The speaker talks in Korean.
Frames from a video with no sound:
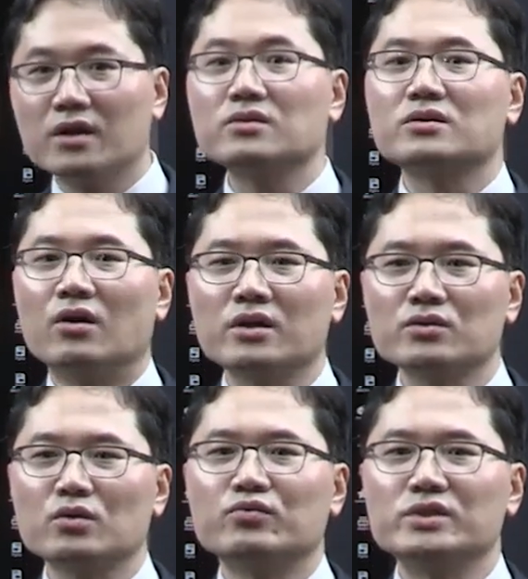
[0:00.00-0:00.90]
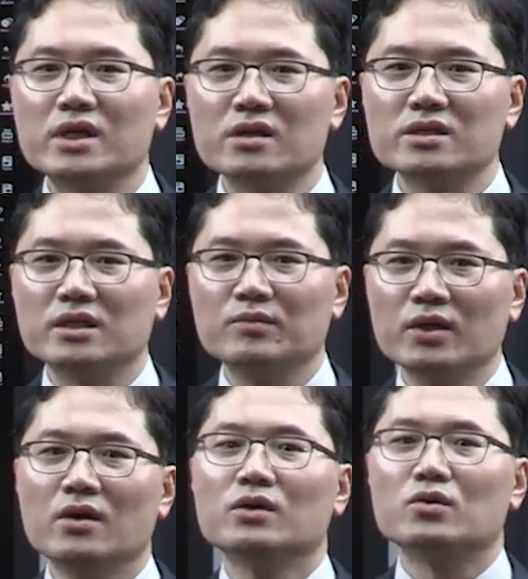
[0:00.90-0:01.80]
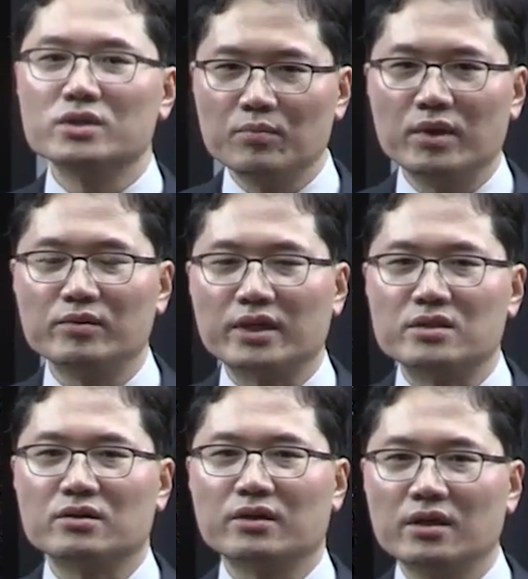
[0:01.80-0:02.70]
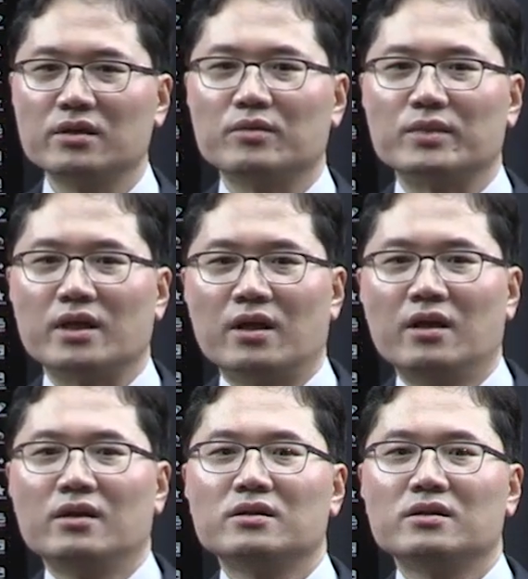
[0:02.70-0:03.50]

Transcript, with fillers: 그래서 거기에서 또 문제가 생기면 또 세법을 개정해야 됩니다.